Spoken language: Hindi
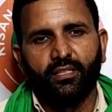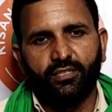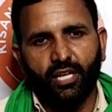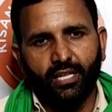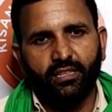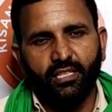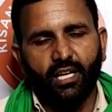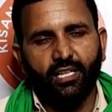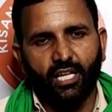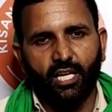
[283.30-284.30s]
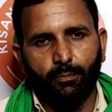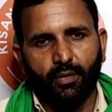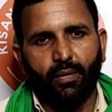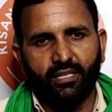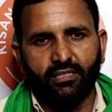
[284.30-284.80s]
जातीय आधार पर
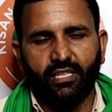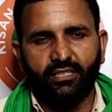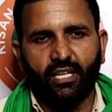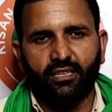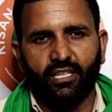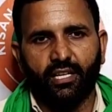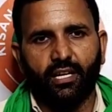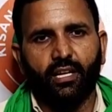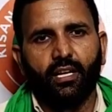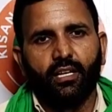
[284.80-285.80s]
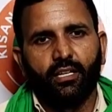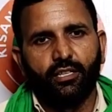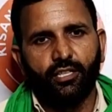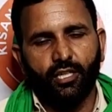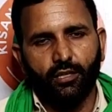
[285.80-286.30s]
बांटना चाहते हैं
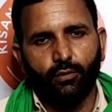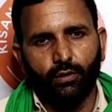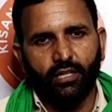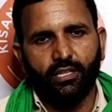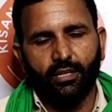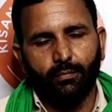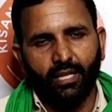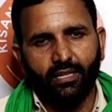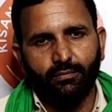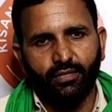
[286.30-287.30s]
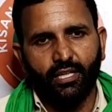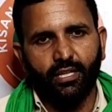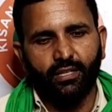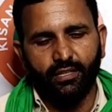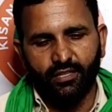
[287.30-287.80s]
इस आंदोलन के माध्यम से
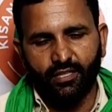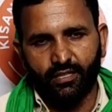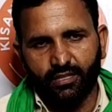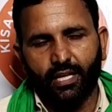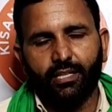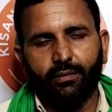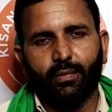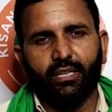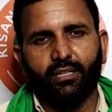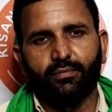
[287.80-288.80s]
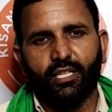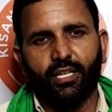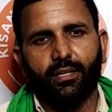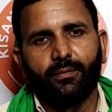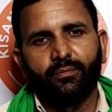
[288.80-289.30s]
इस घटना के माध्यम से
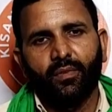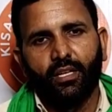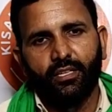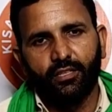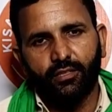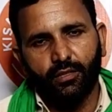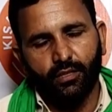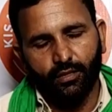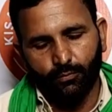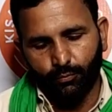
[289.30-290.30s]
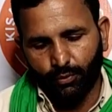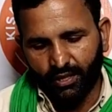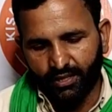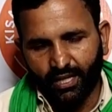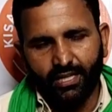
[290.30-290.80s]
इस
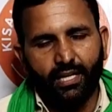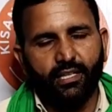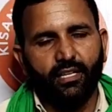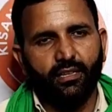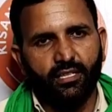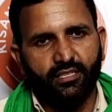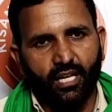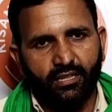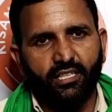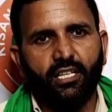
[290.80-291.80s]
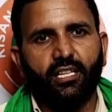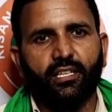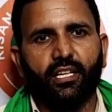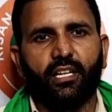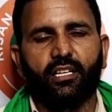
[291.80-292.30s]
हरियाणा के अंदर जातीय
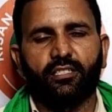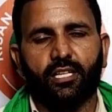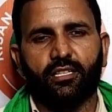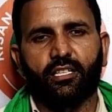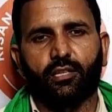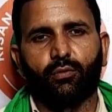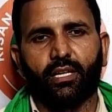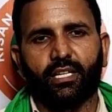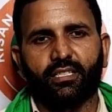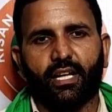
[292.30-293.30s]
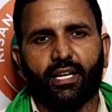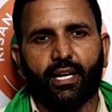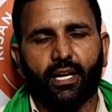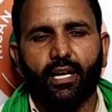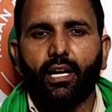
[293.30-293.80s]
दंगे साथी करवाना चाह रहे
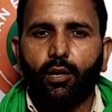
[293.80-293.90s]
हैं